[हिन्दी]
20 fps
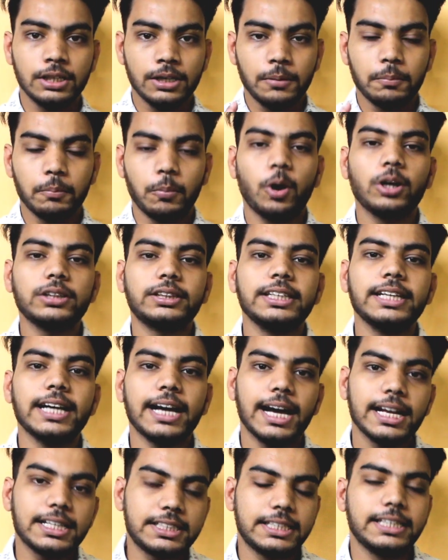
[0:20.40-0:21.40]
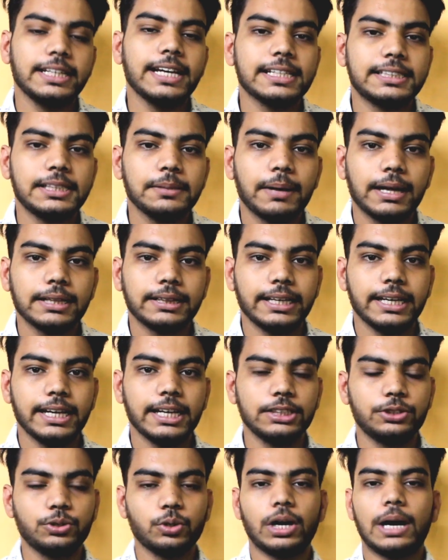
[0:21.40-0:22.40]
बहुत ही अच्छी ऐसी बातें हैं
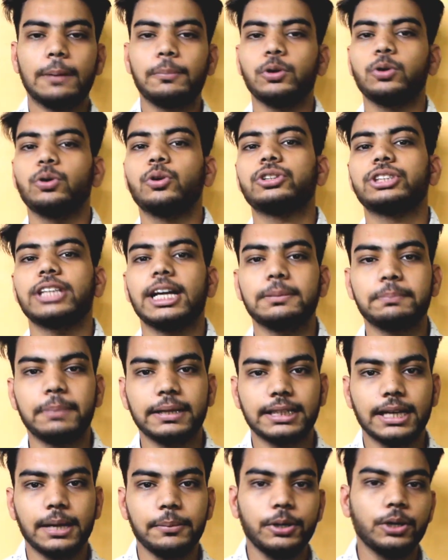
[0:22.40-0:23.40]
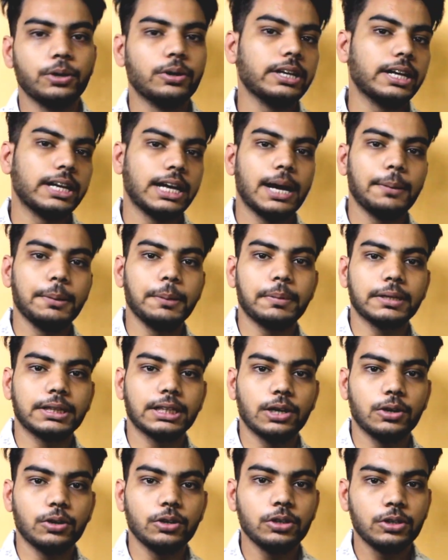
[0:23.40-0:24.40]
जो आप लोगों को शायद पता भी हो या ना भी पता
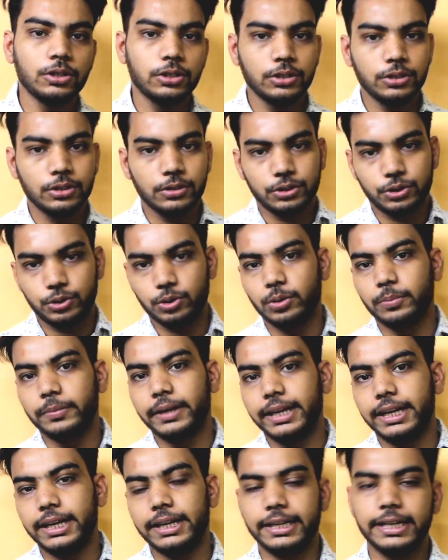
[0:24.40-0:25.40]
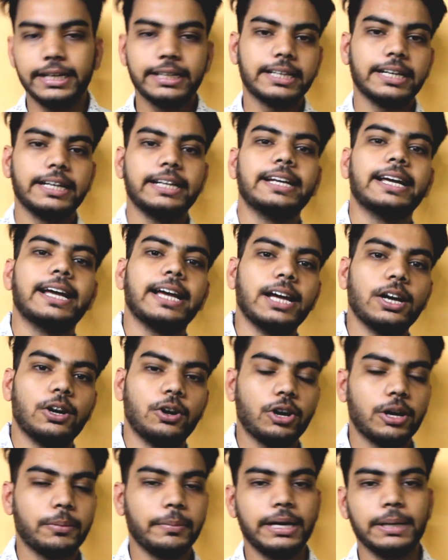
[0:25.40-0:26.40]
हो जो मैंने रीड करी हैं
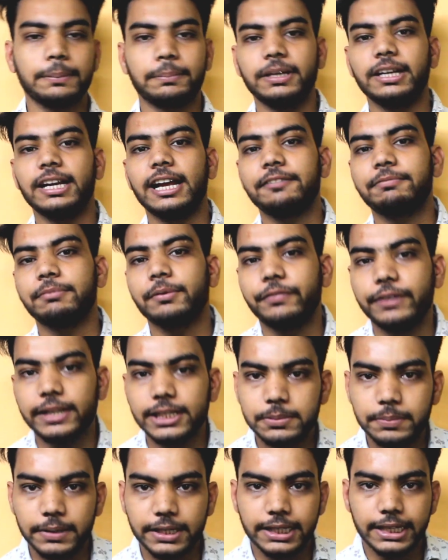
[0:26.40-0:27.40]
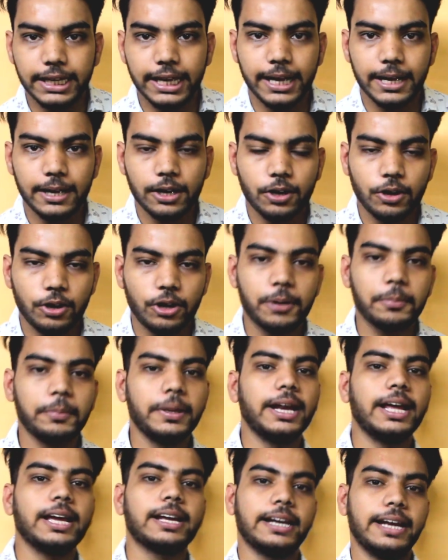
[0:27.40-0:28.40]
और मैंने अपनी लाइफ में फेस भी किया है और मेरा
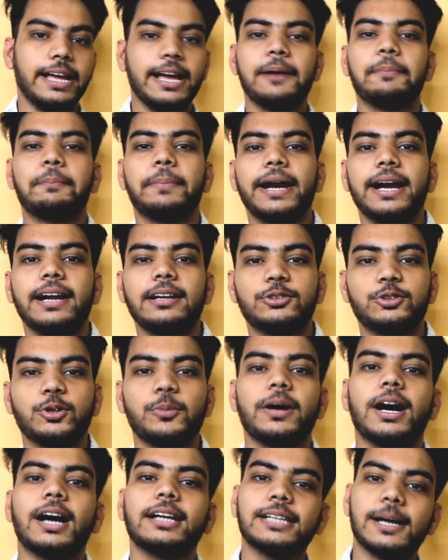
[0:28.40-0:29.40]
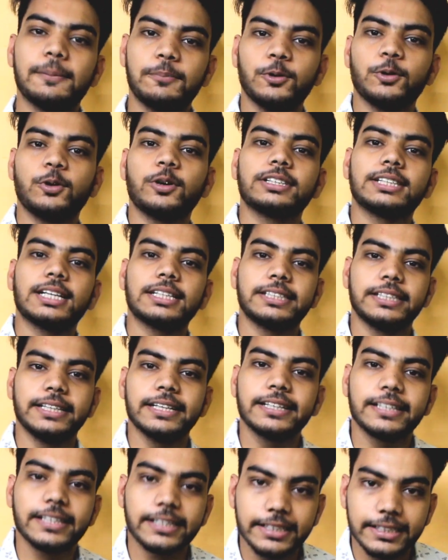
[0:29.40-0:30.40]
एक नया पैट जो मैं आज आप लोगों के साथ शेयर
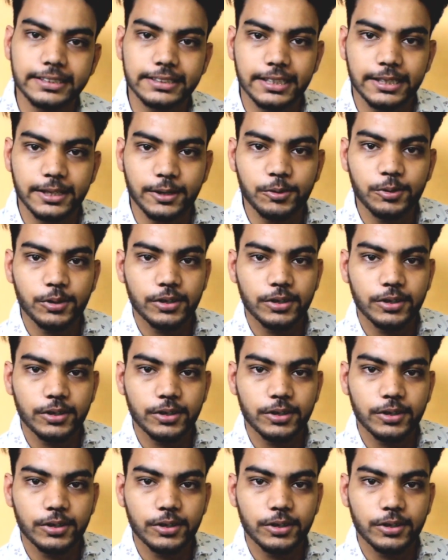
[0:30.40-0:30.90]
करने चल रहा हूँ